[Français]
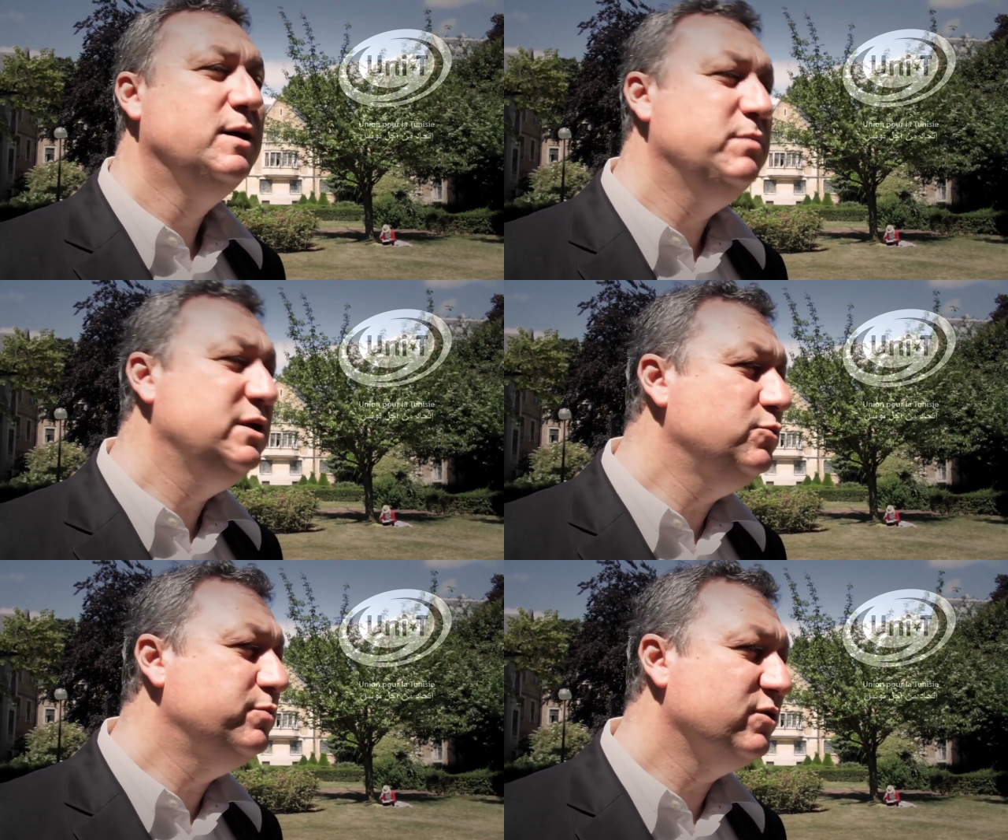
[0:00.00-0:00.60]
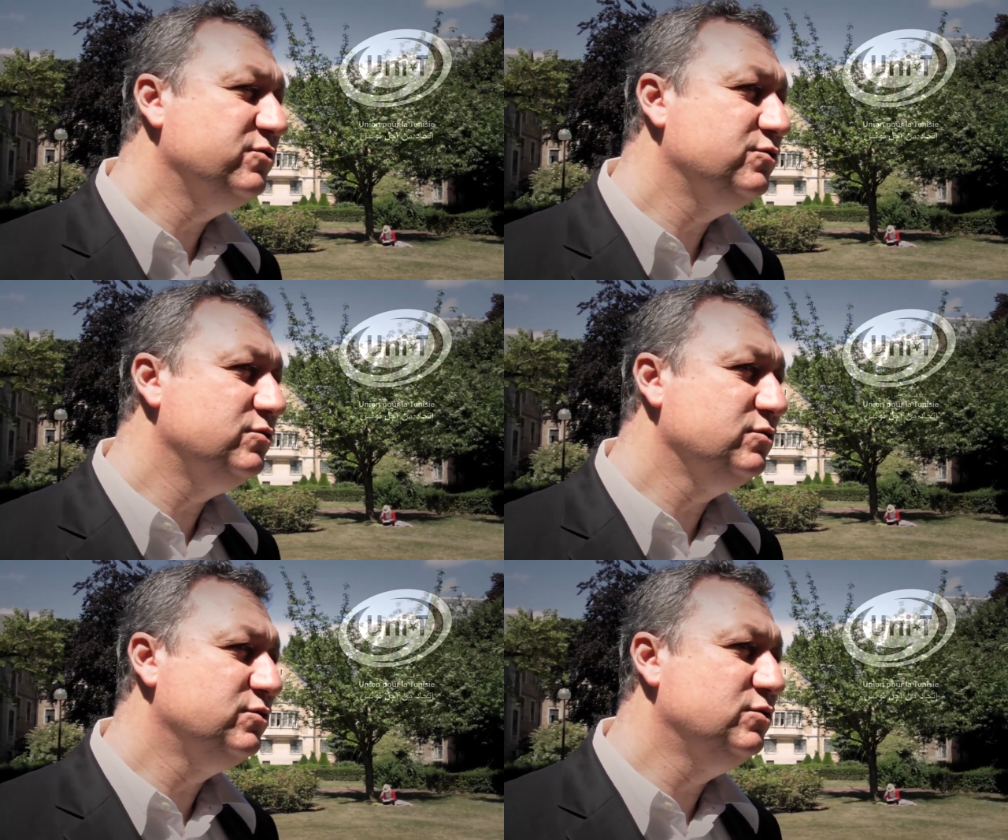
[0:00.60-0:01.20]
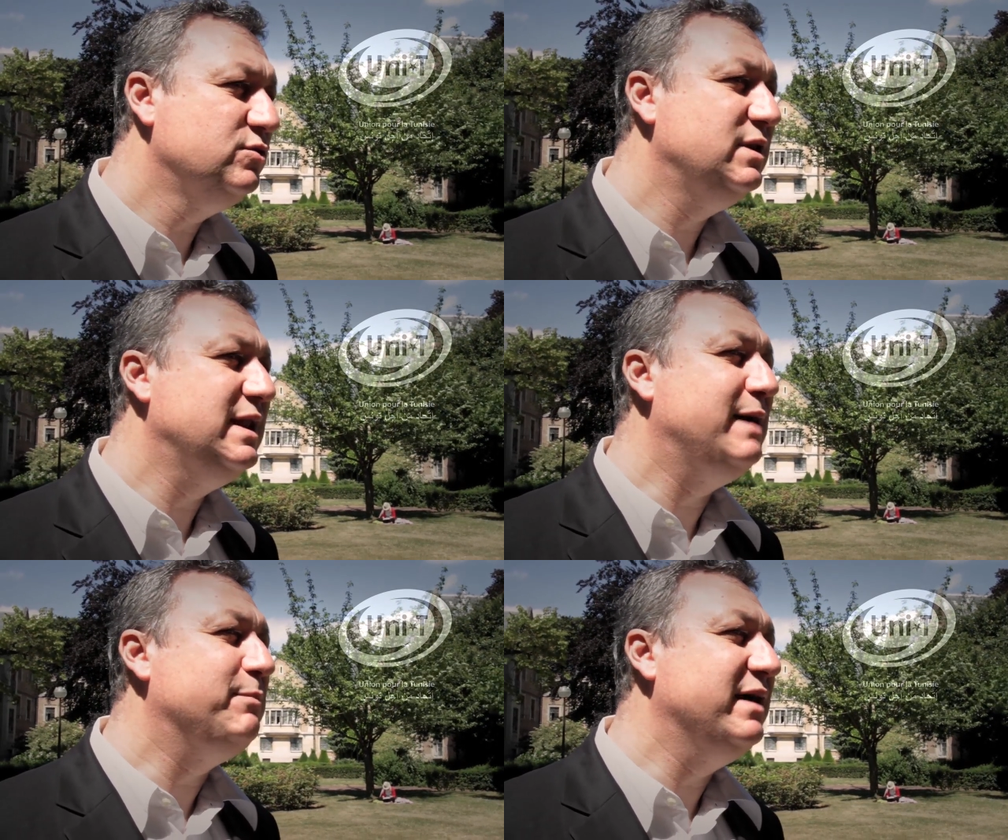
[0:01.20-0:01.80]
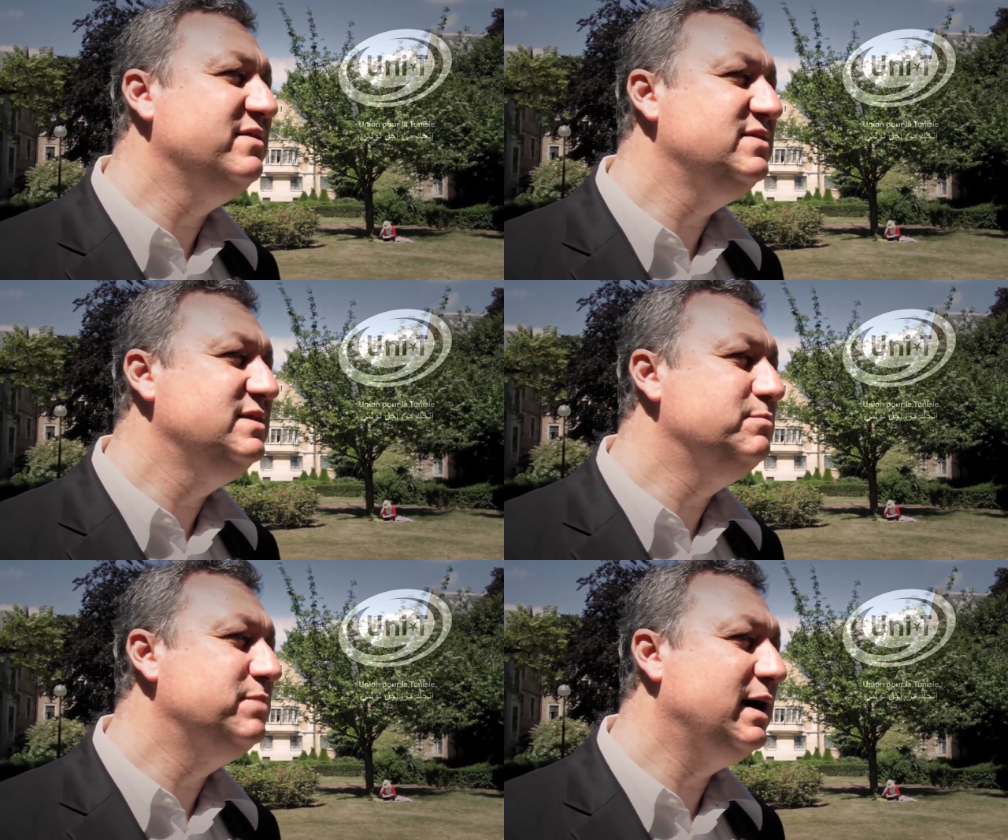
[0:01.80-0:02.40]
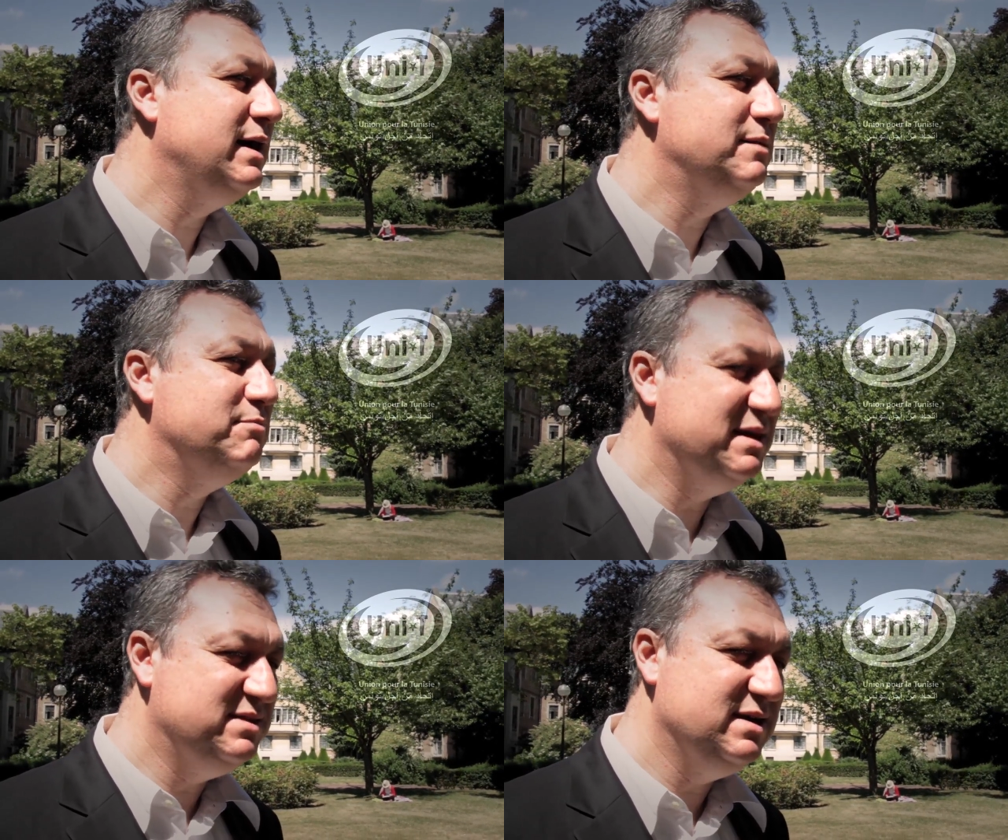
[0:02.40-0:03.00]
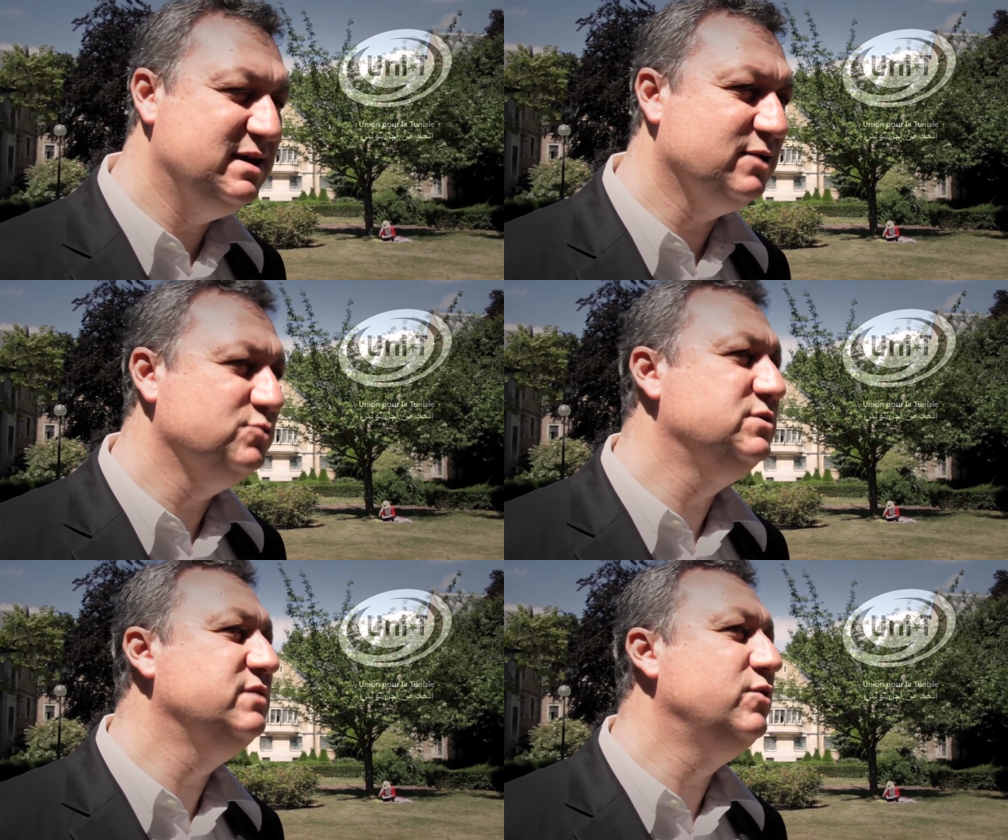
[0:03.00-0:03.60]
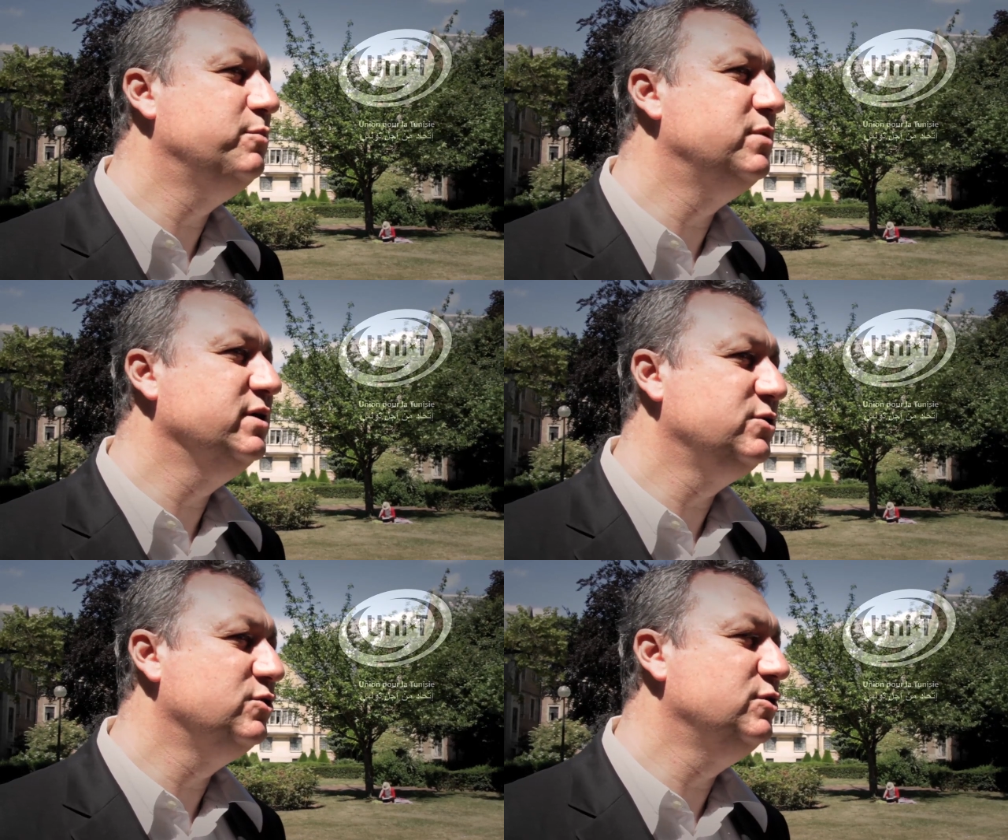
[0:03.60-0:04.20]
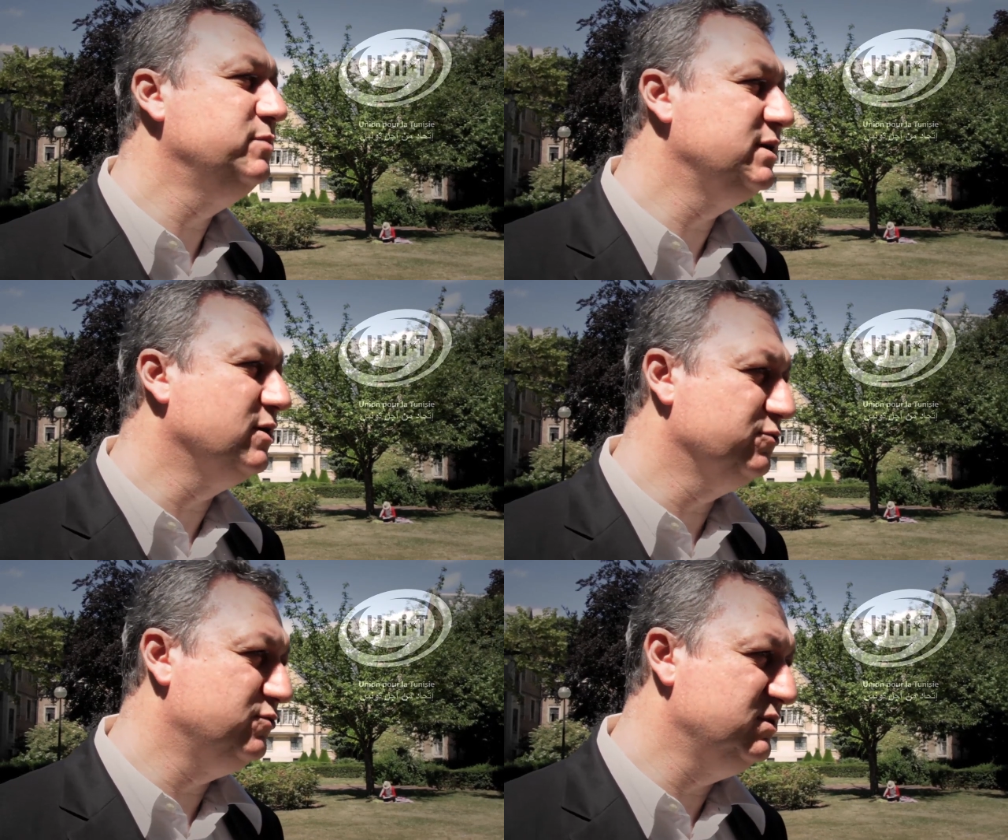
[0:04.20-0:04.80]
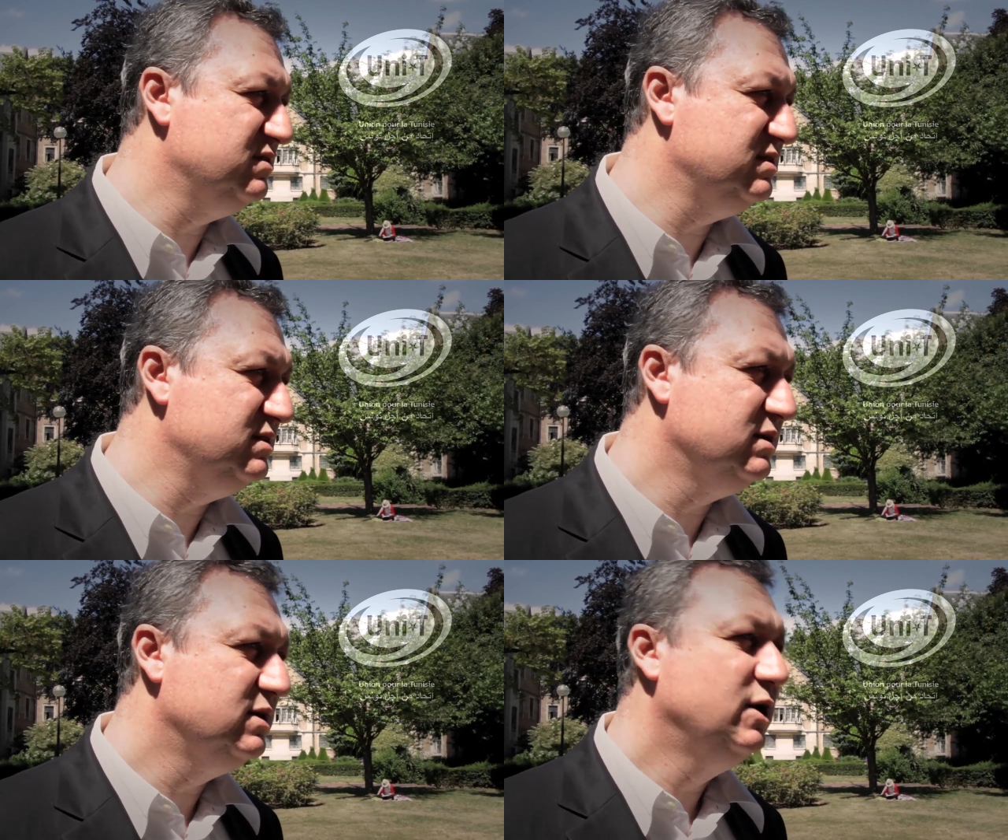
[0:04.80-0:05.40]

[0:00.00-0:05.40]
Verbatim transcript: Mais nous pensons que la principale matière du développement économique en Tunisie,